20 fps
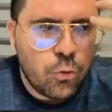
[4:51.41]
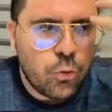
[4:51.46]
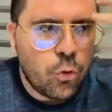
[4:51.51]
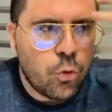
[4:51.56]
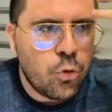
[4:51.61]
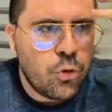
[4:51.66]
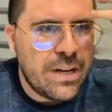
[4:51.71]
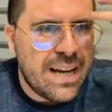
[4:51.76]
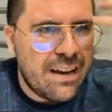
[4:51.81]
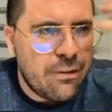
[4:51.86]

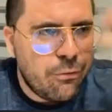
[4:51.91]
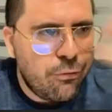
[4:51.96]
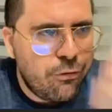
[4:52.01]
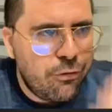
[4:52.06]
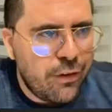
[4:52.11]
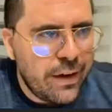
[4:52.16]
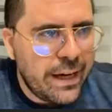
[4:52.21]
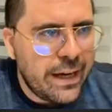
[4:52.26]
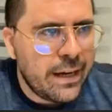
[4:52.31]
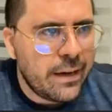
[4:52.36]
Una
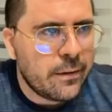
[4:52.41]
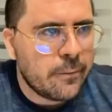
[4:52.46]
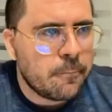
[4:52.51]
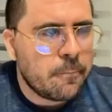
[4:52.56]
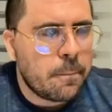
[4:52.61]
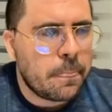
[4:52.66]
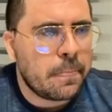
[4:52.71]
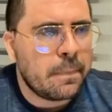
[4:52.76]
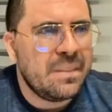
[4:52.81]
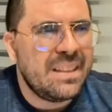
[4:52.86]
fe
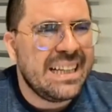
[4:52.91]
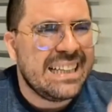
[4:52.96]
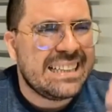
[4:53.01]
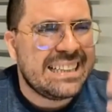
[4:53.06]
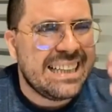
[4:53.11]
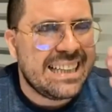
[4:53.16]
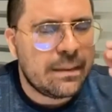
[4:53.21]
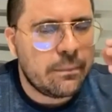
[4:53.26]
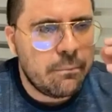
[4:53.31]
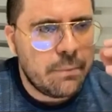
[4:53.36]

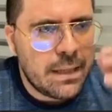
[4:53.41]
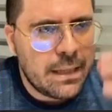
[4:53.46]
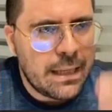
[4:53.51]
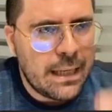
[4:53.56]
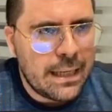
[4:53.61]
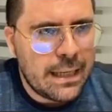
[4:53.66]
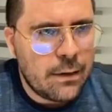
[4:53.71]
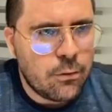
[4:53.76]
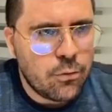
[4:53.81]
determinará,